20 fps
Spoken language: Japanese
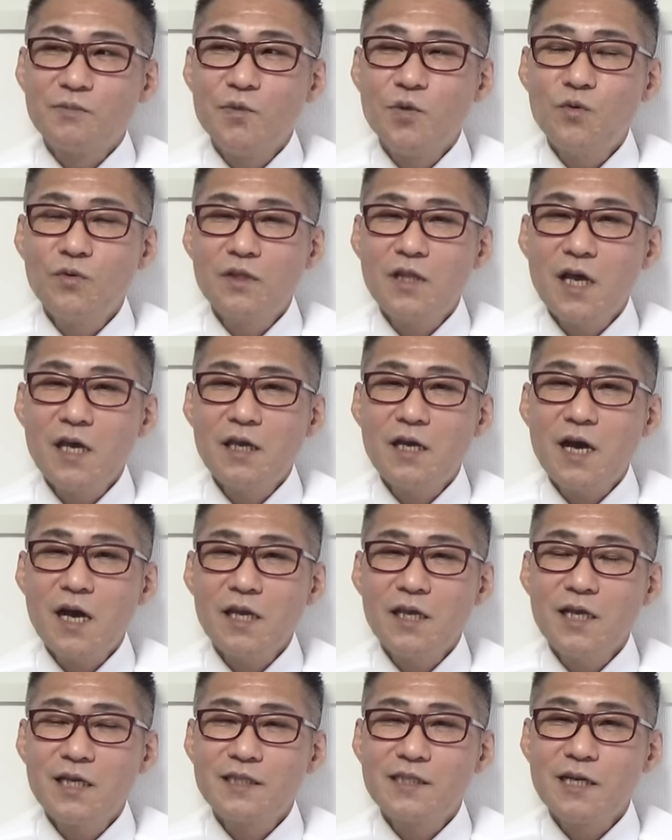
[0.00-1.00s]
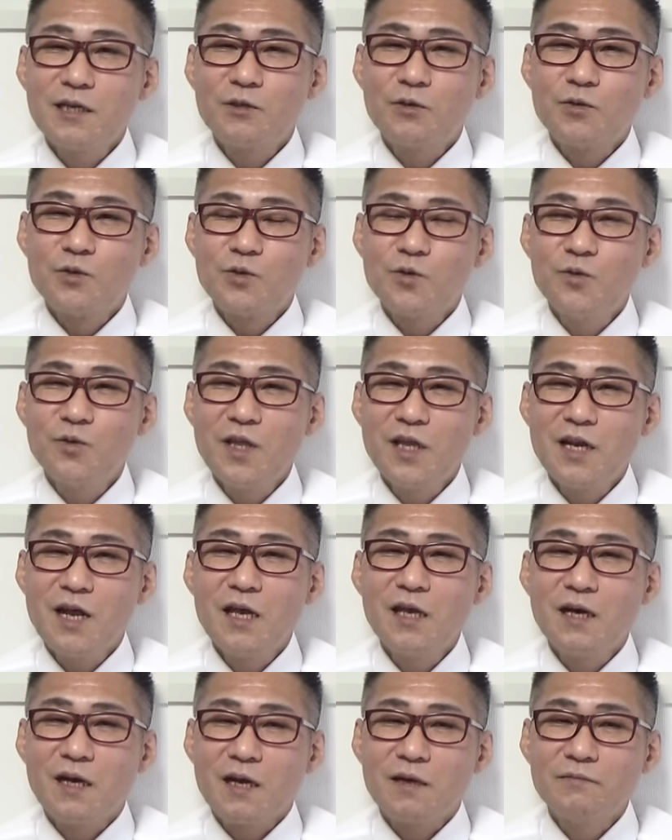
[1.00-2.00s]
問題解決は望んで
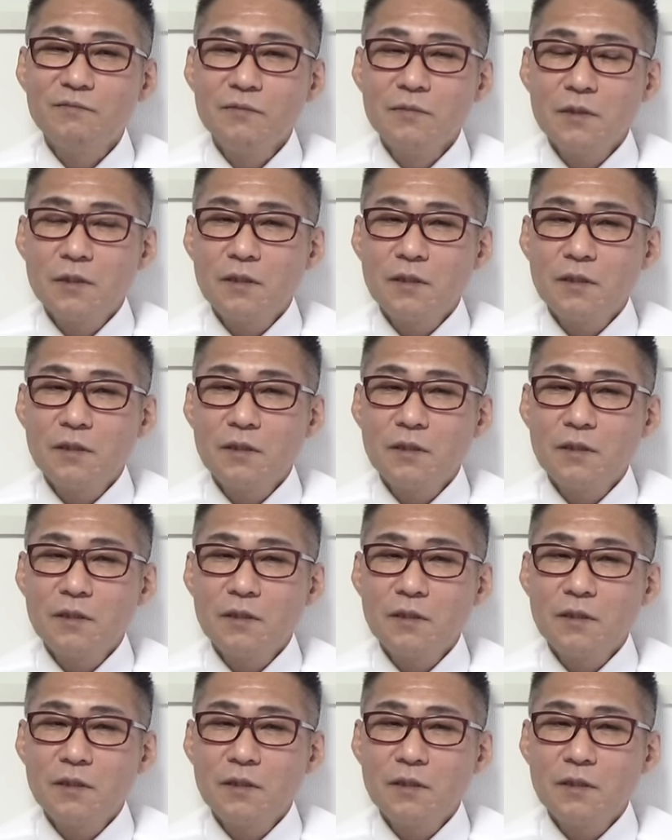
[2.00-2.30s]
ないから、